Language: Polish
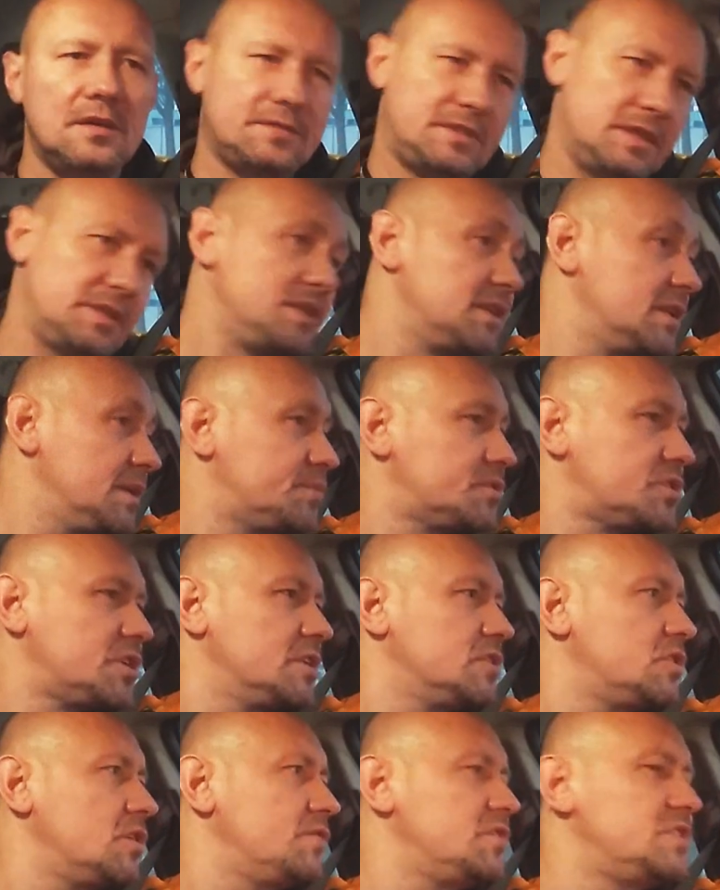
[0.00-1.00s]
wtedy, gdy
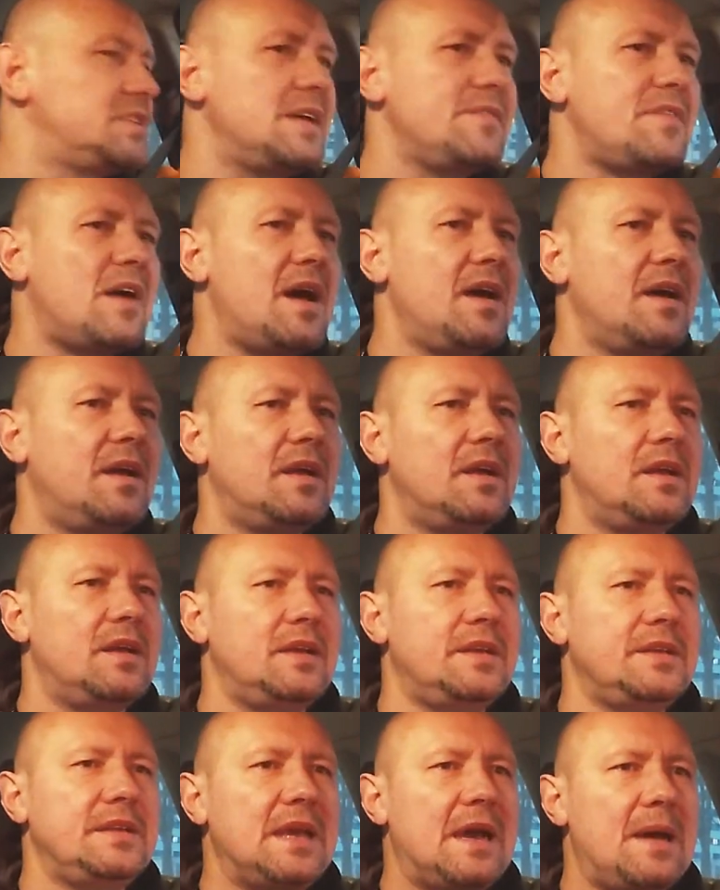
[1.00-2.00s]
przyszedł do Widzewa.
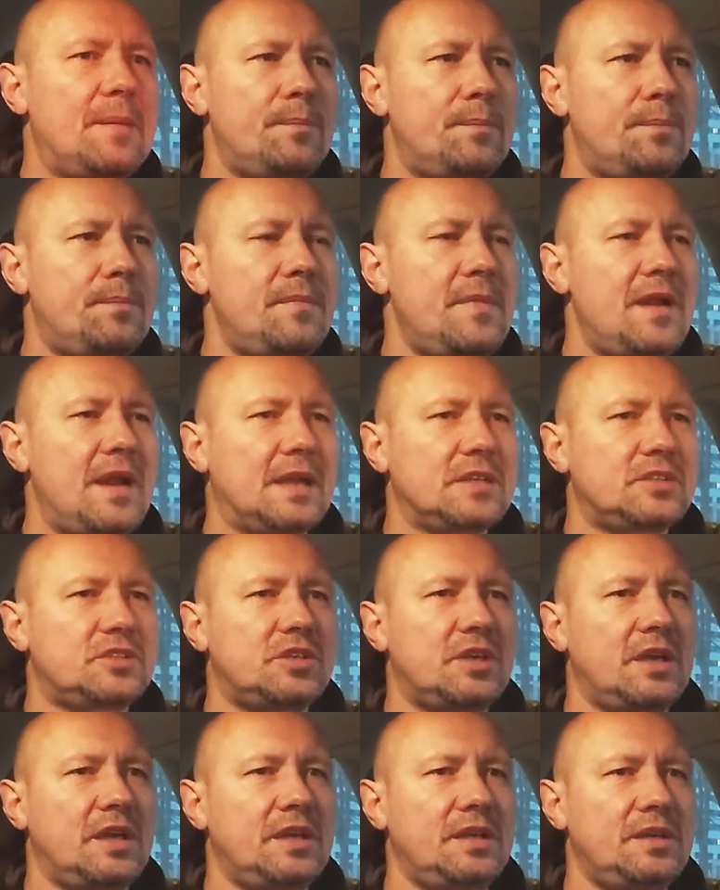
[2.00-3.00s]
E, ja
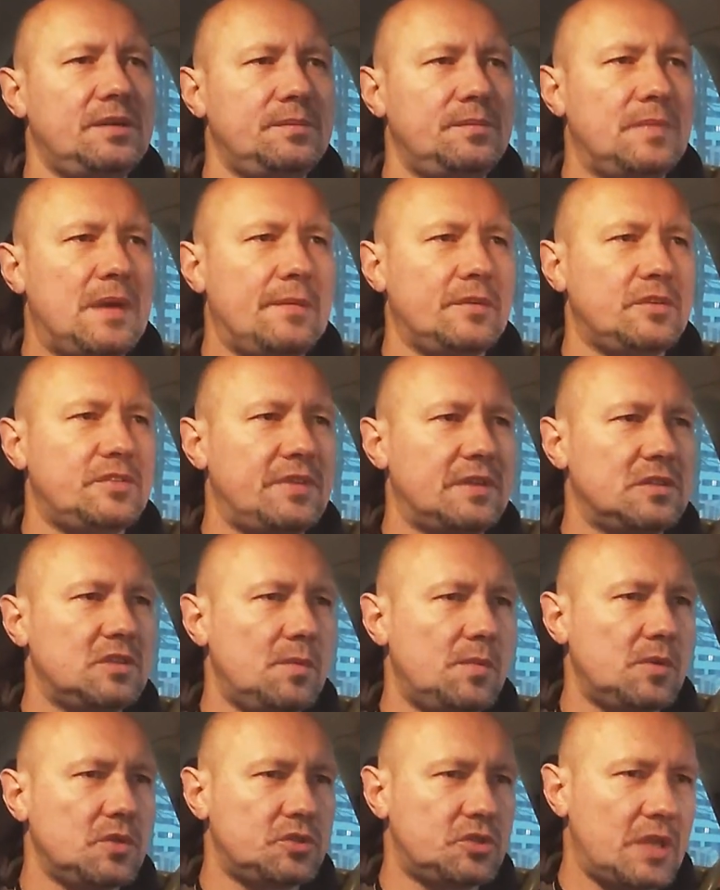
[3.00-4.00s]
raczej mam
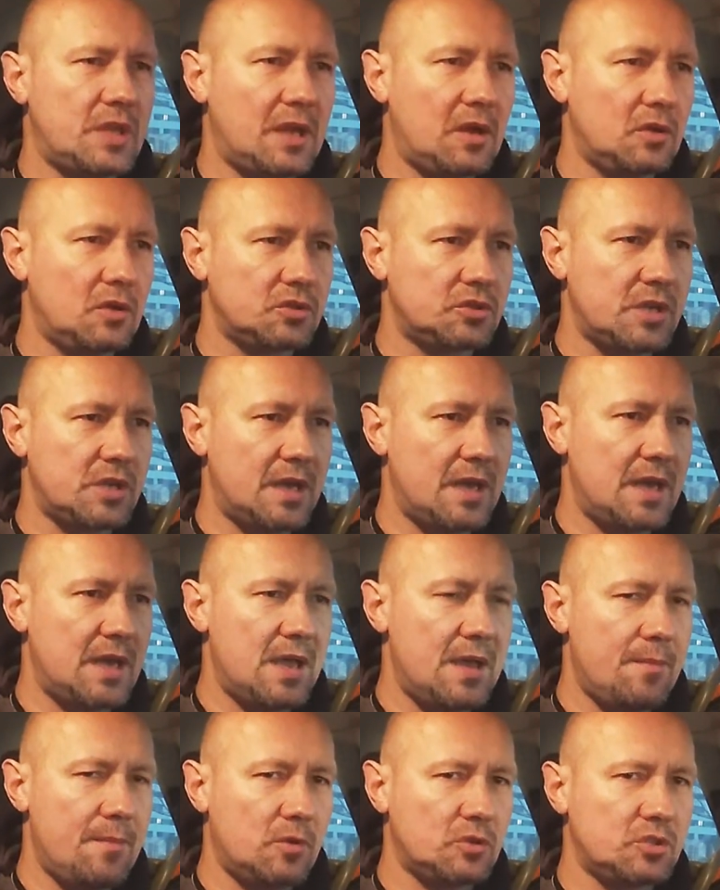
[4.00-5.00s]
świadomość tego,
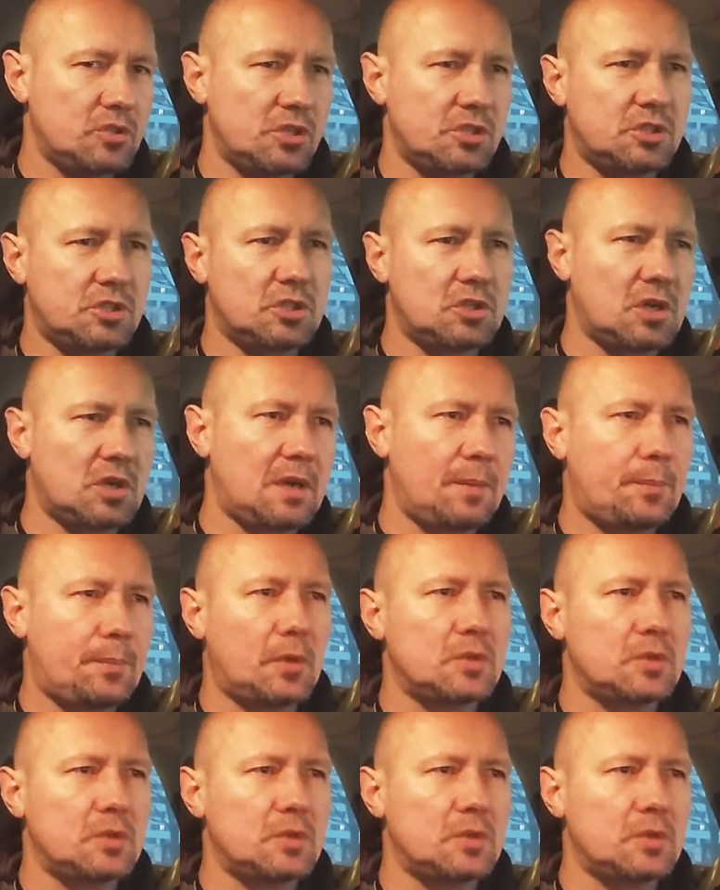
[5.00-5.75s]
że może jeszcze trochę